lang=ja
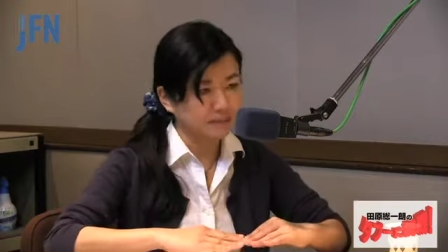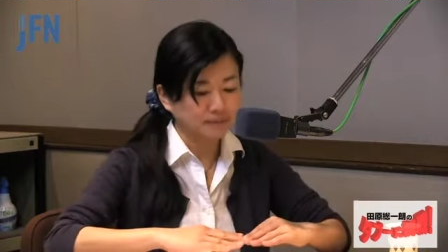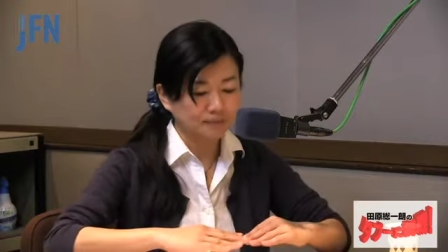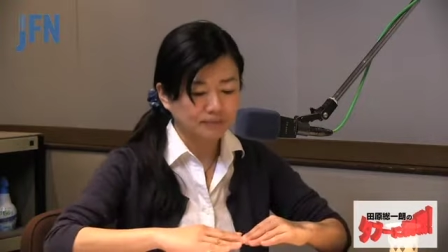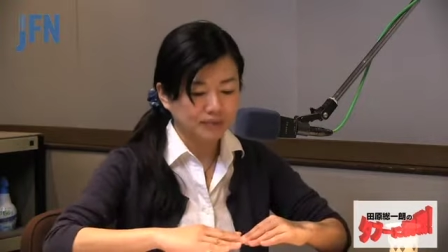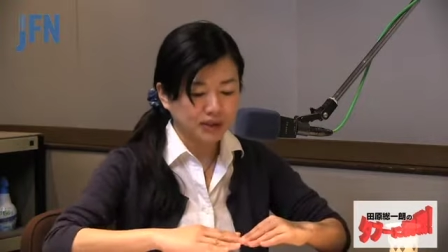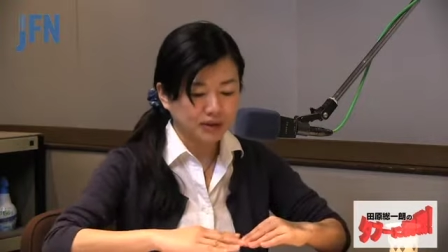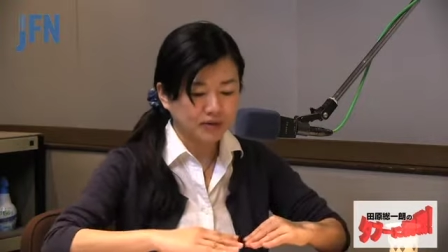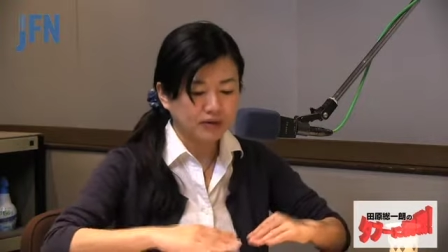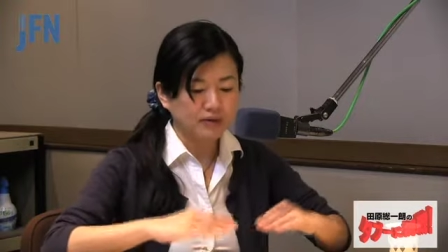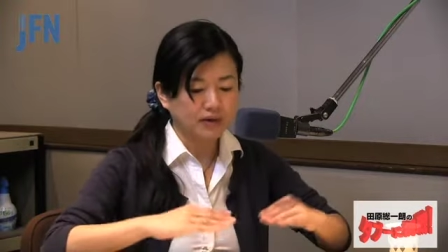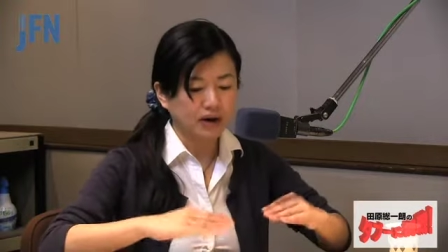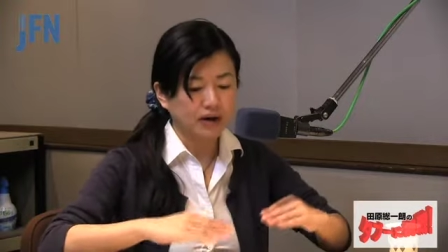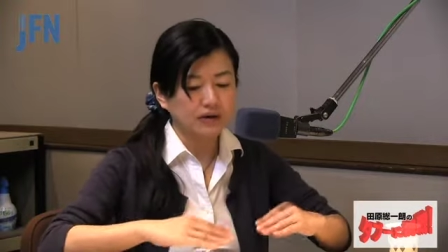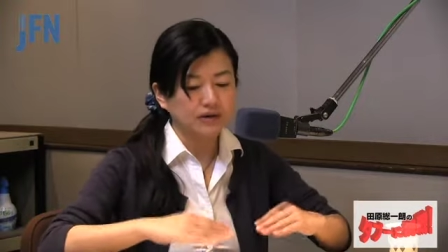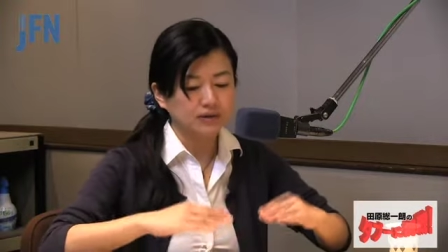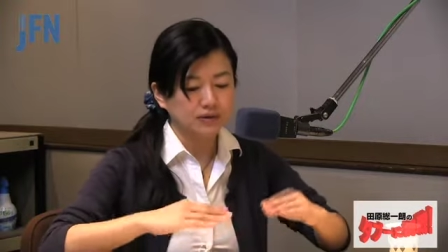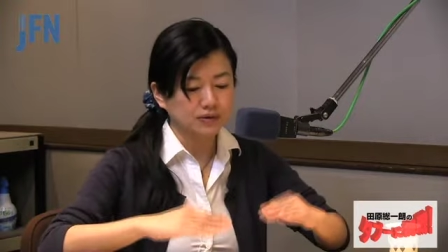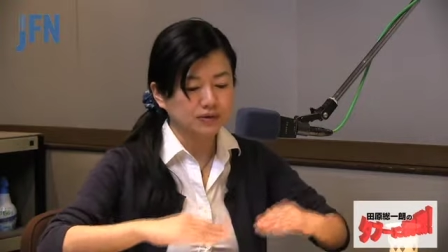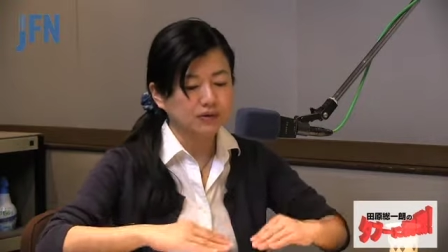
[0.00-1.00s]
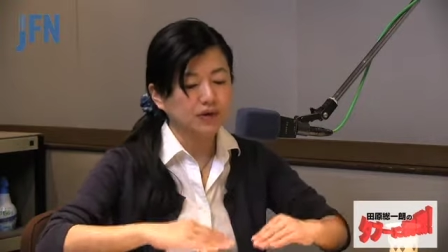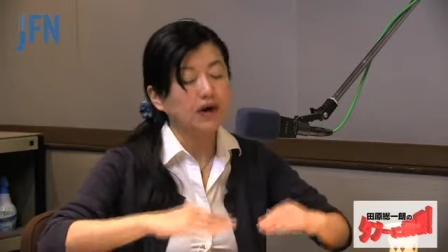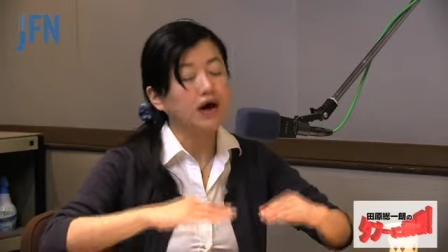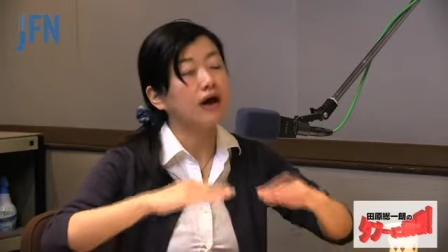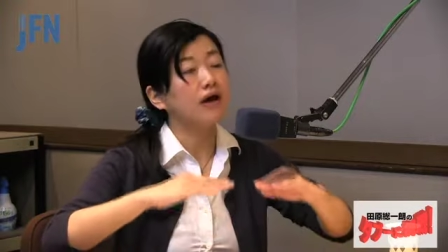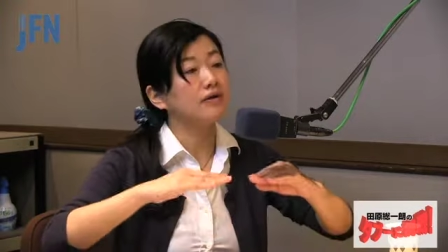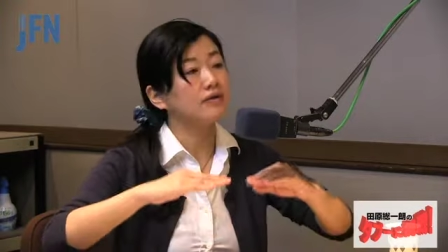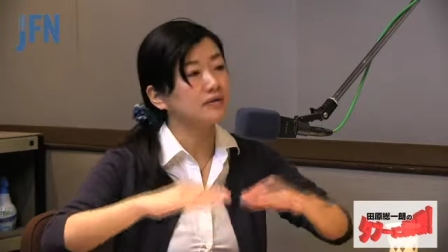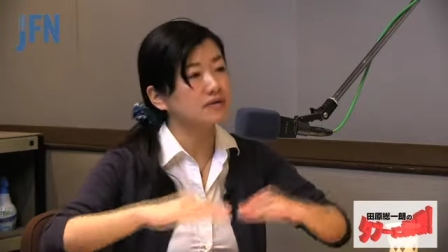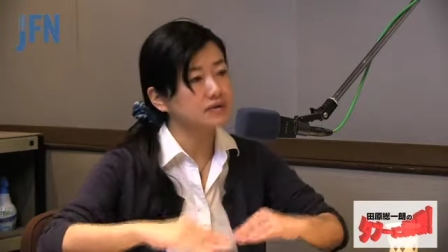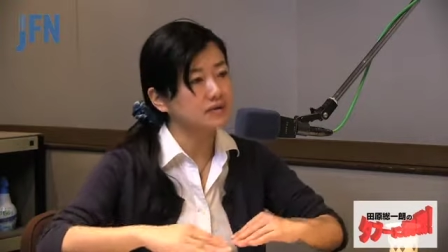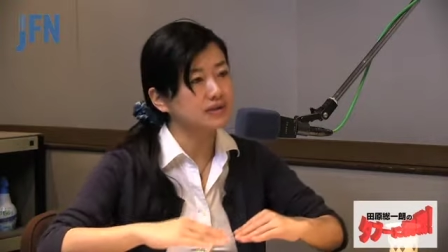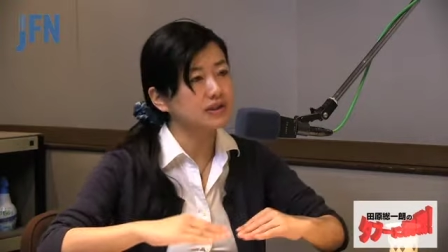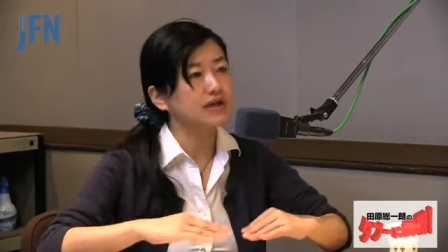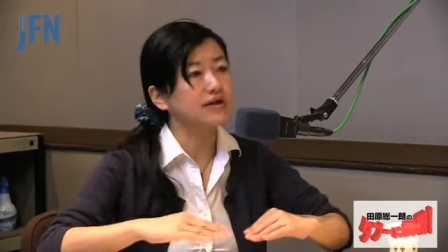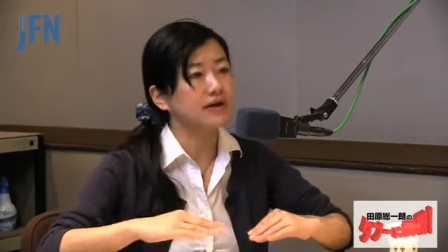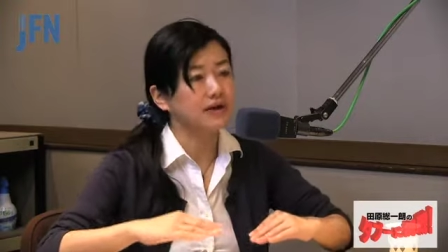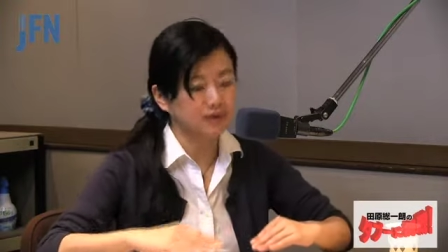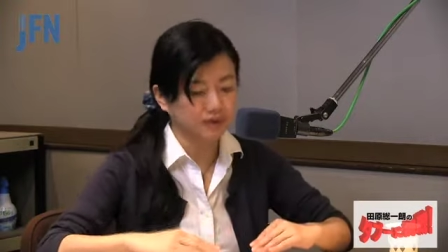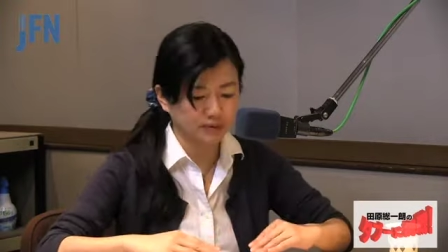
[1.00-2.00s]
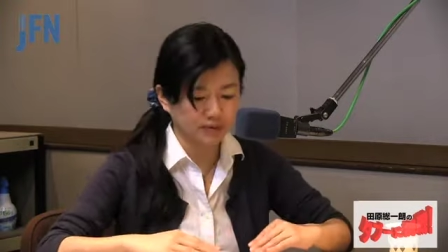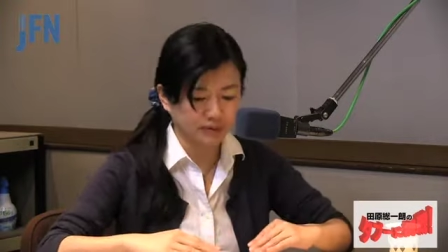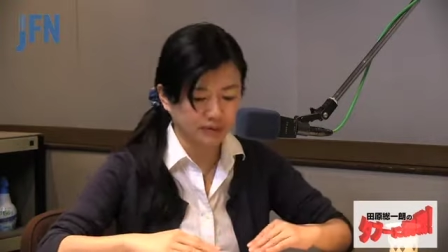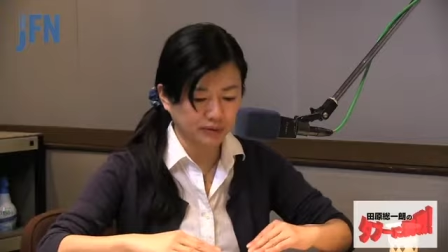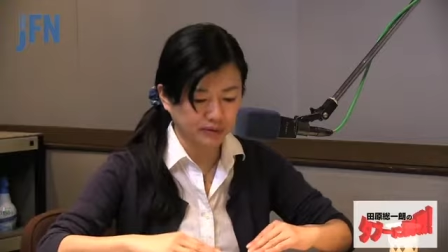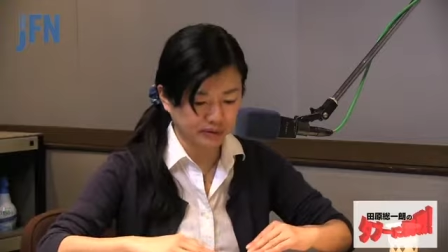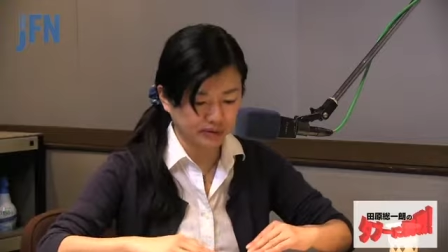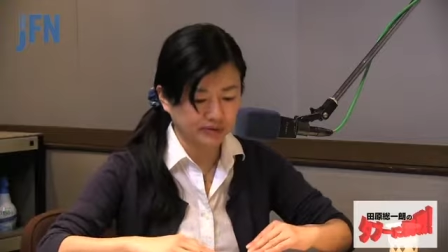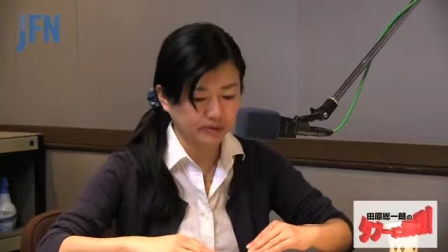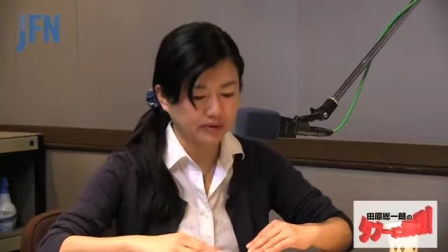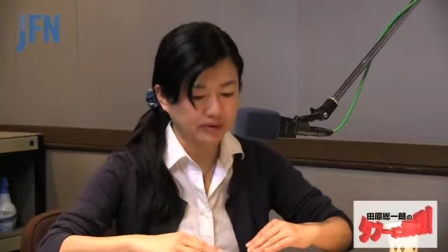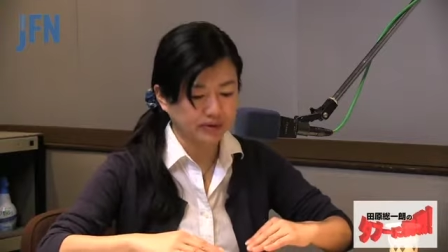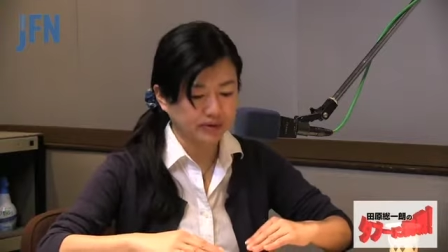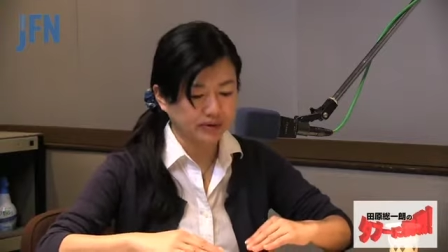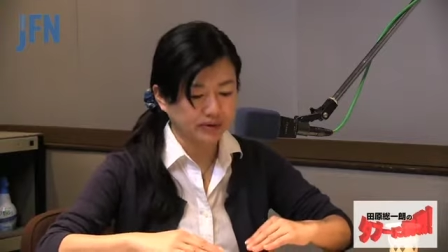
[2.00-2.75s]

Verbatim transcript: うん、要はそのハードルを下げようという